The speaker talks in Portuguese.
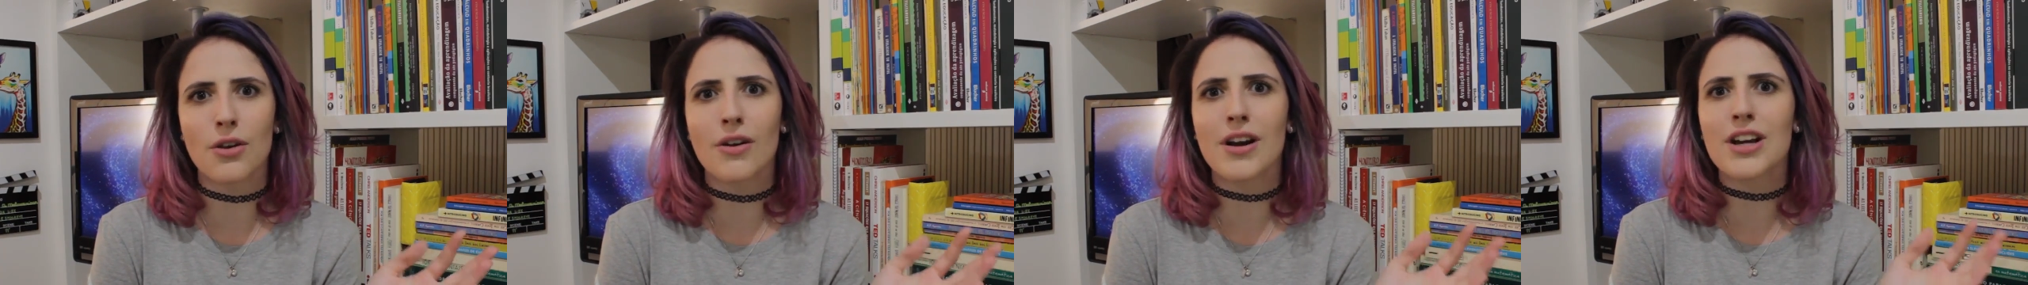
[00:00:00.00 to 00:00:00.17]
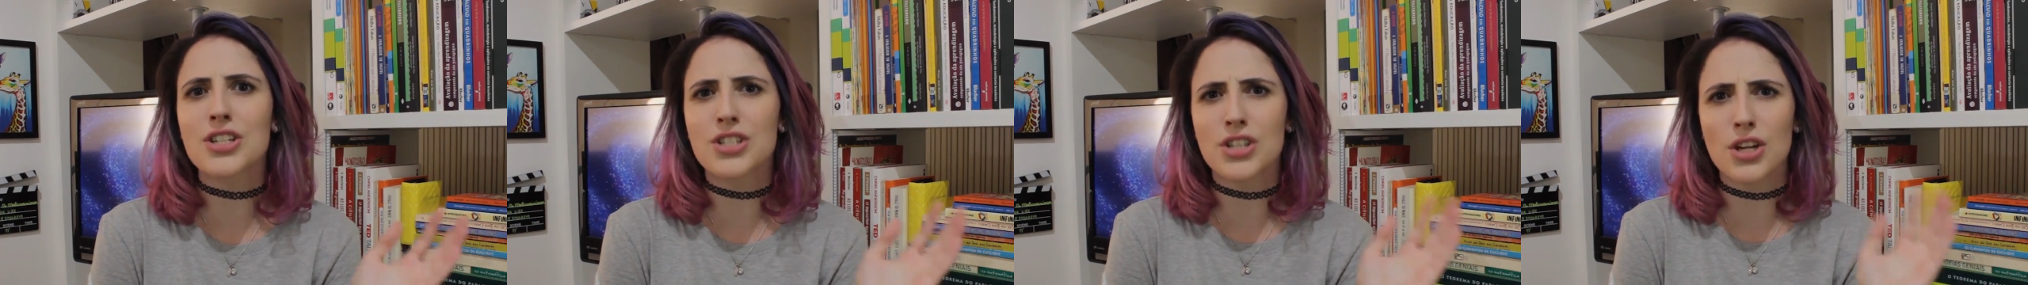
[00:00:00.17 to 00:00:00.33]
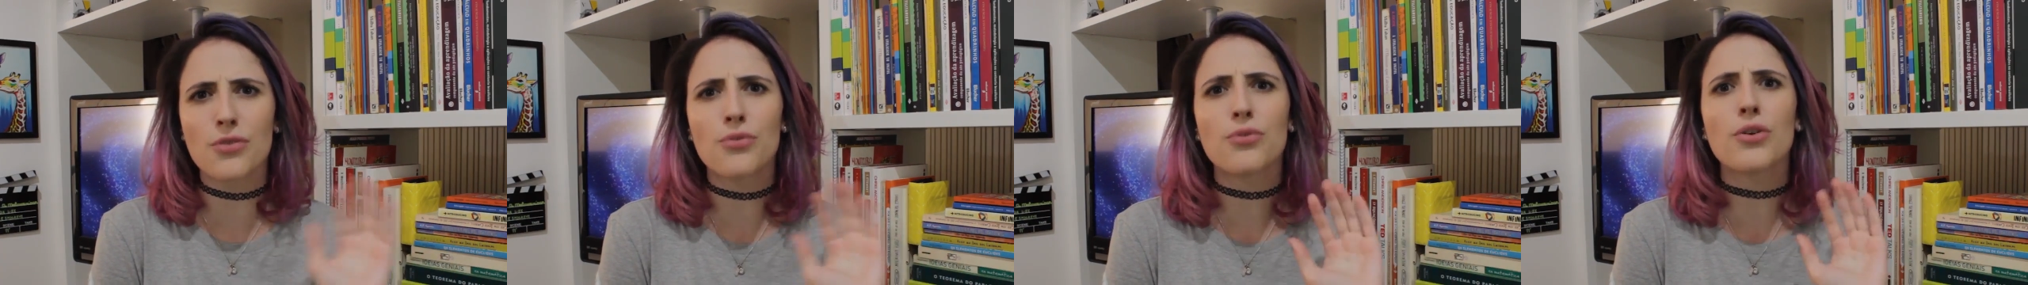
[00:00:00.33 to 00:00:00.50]
Eu
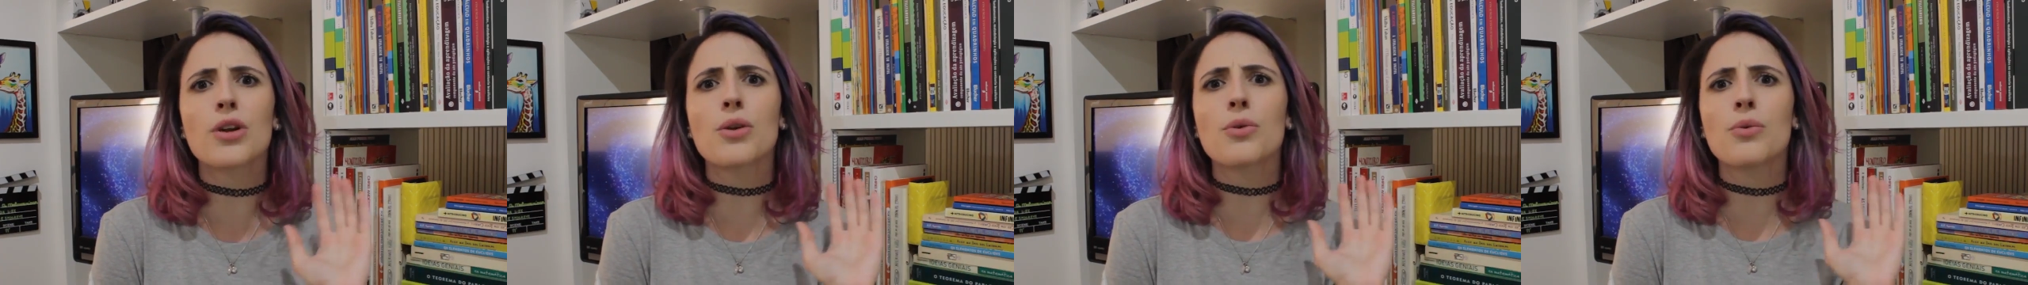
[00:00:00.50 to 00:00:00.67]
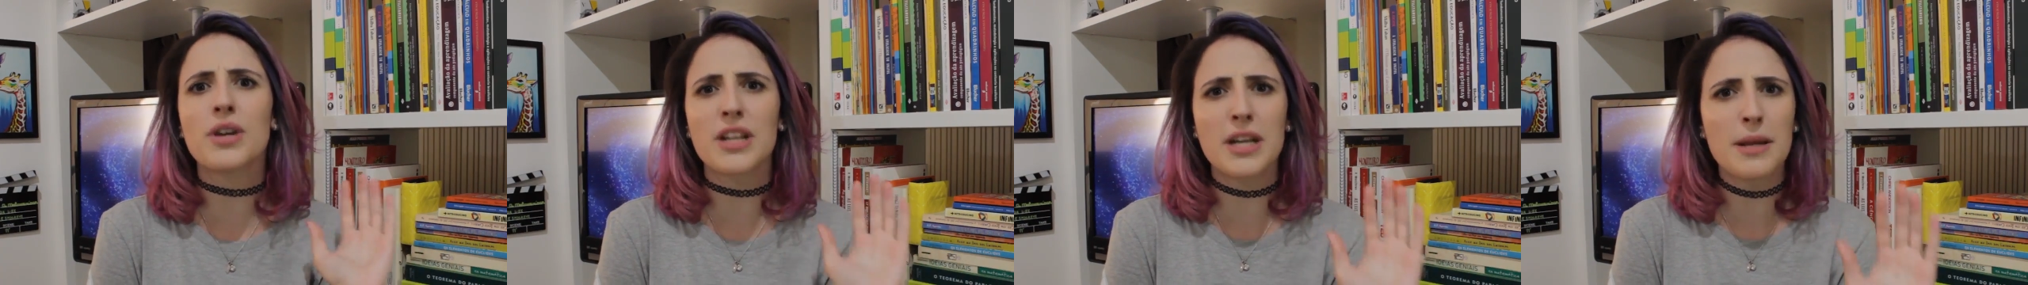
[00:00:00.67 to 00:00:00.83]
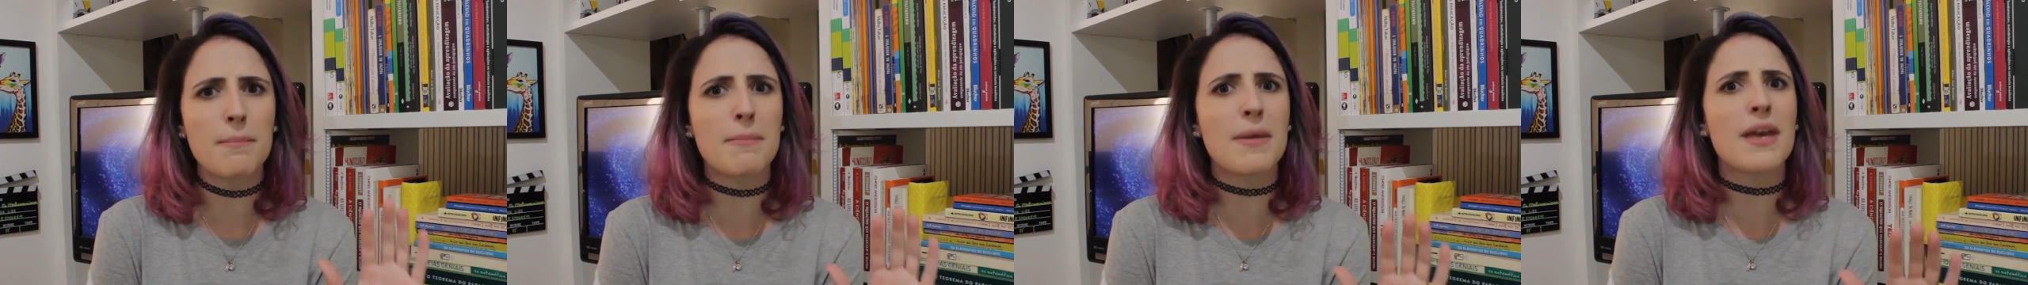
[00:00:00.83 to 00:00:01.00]
acho que foi
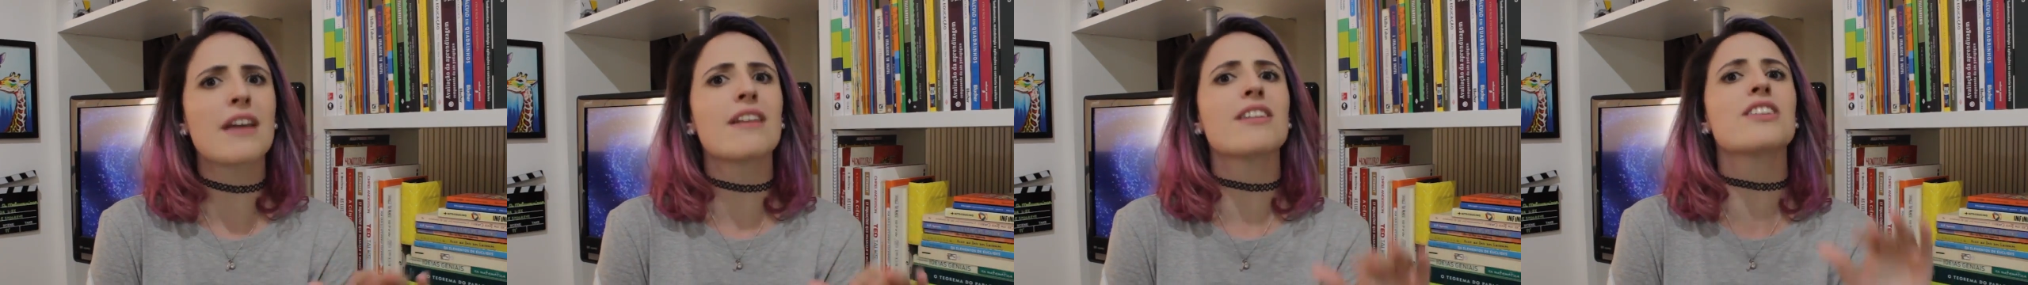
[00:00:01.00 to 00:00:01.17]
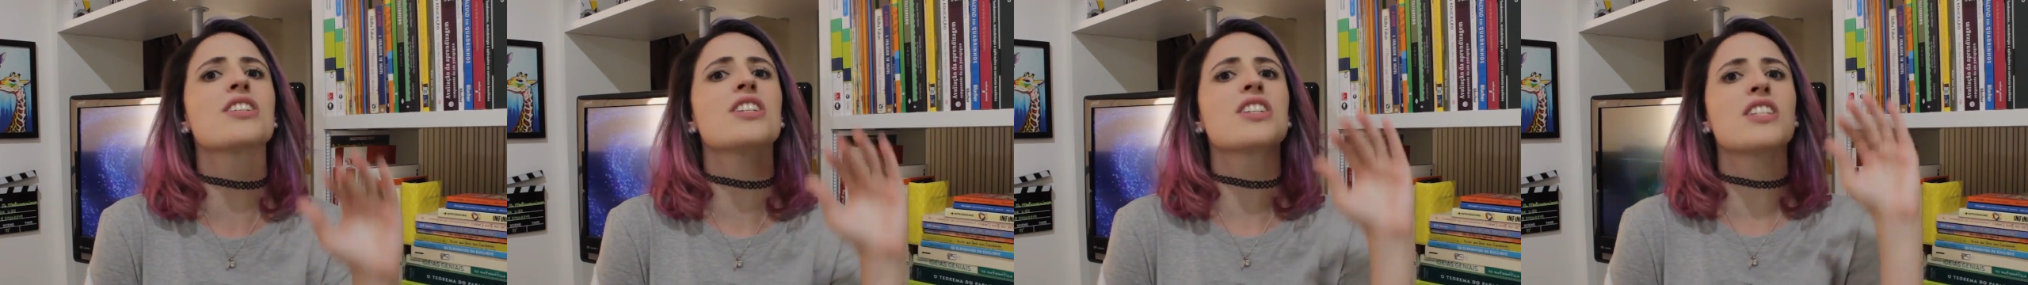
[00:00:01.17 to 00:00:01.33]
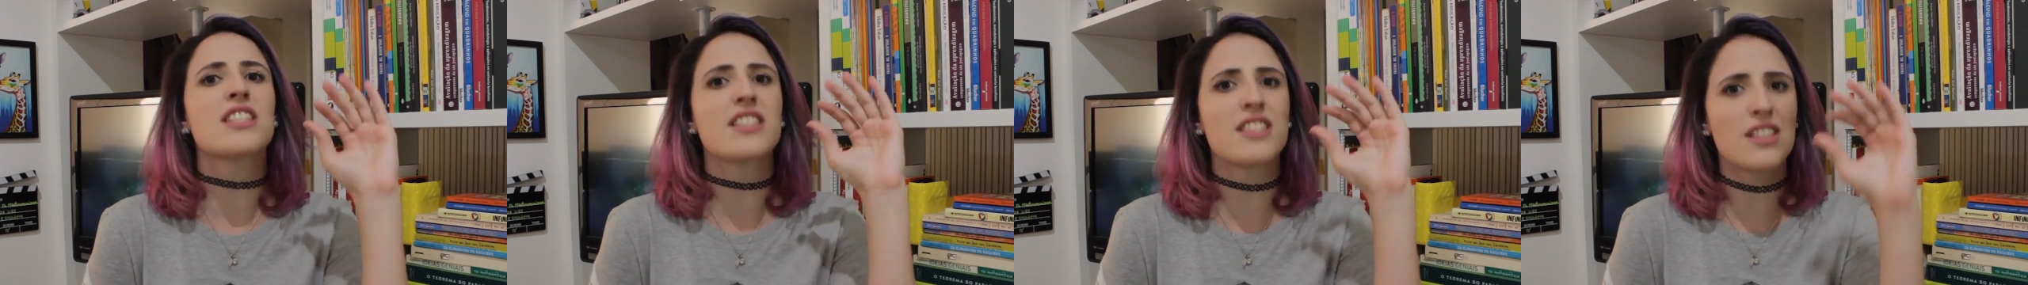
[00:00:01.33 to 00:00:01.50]
um ano e meio a
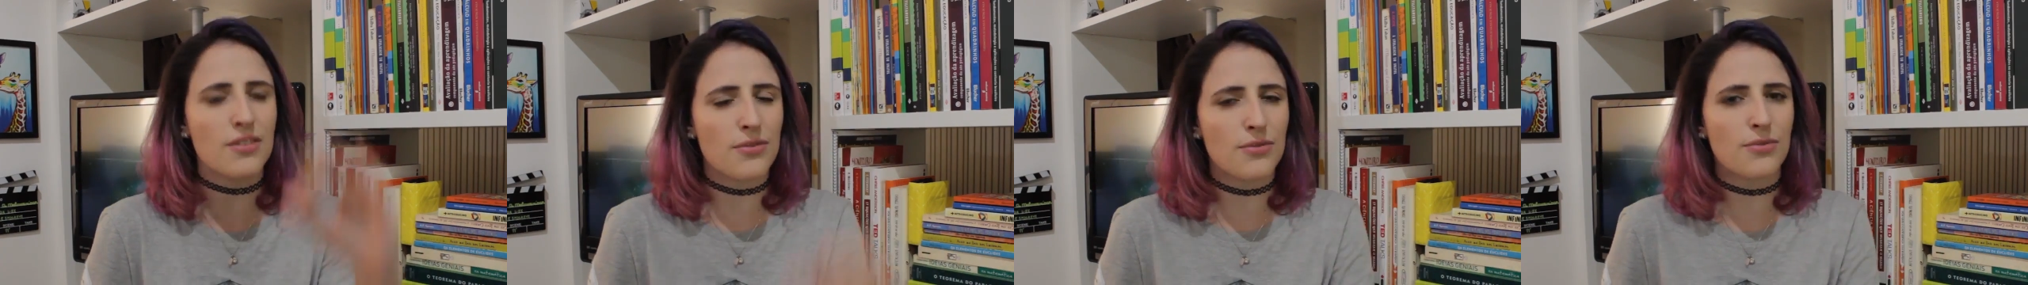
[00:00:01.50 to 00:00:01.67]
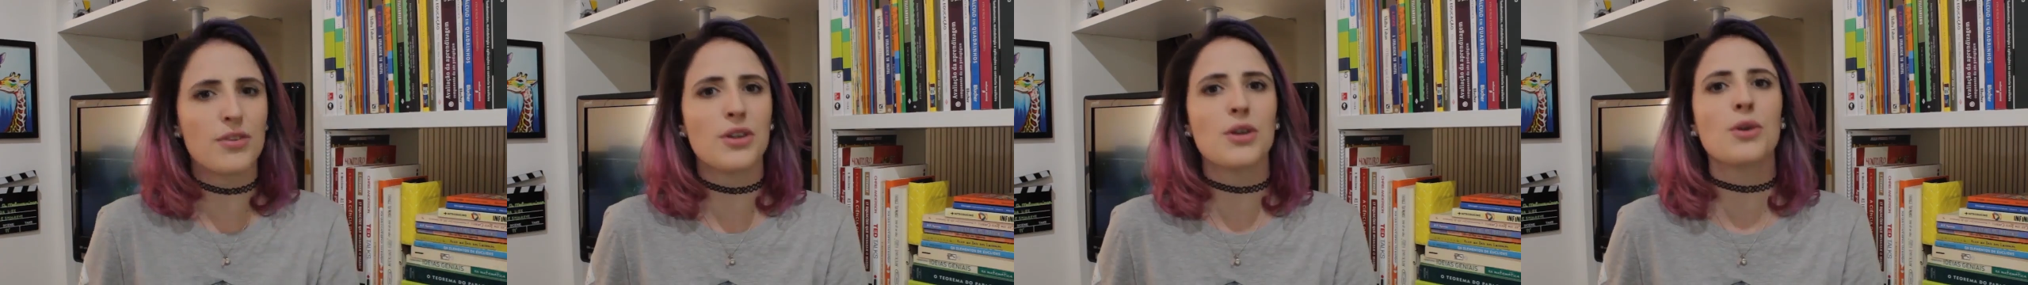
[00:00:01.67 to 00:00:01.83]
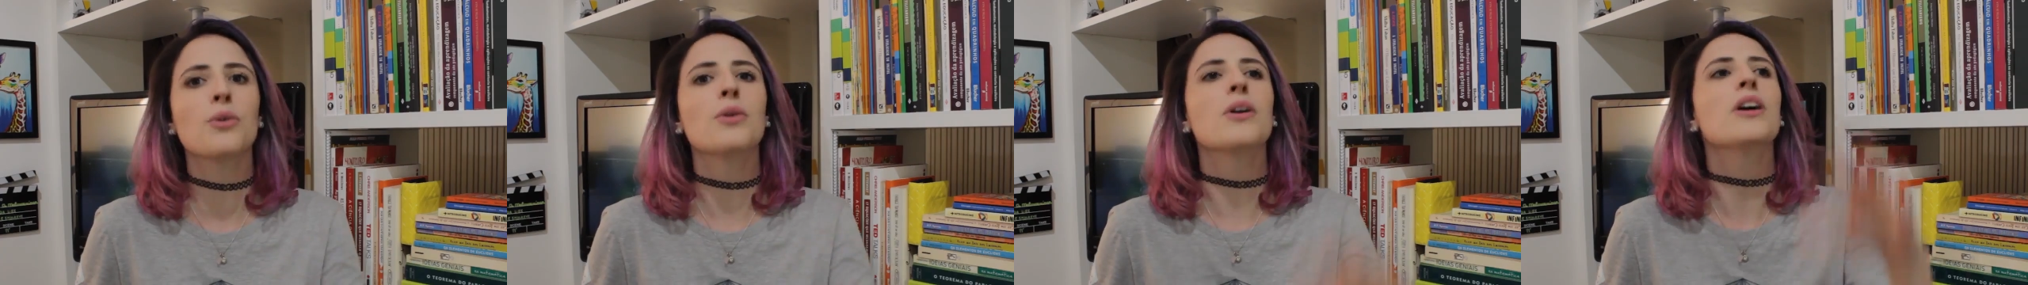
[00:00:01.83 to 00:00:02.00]
gente se
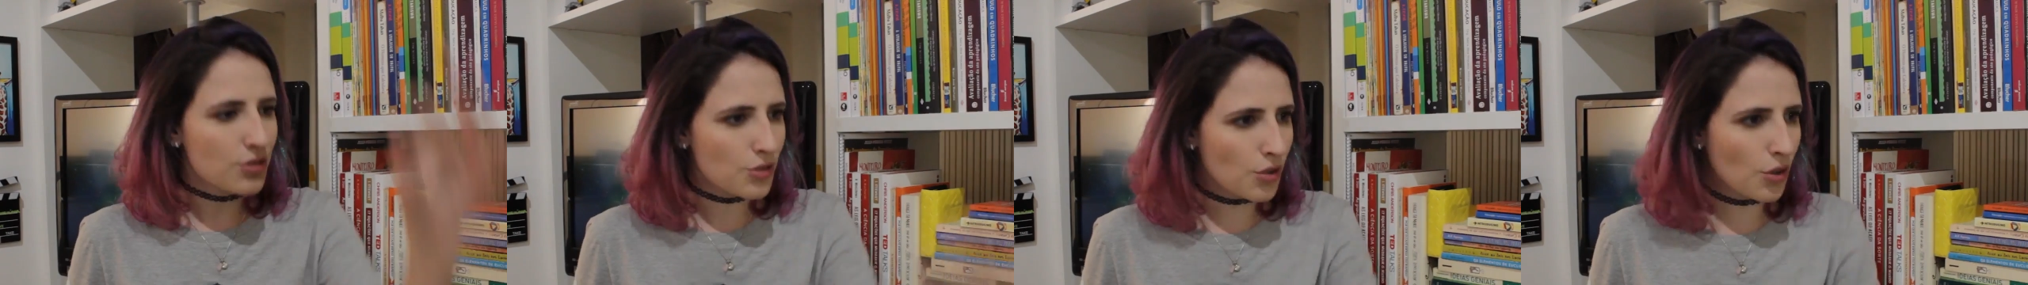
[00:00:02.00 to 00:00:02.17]
viu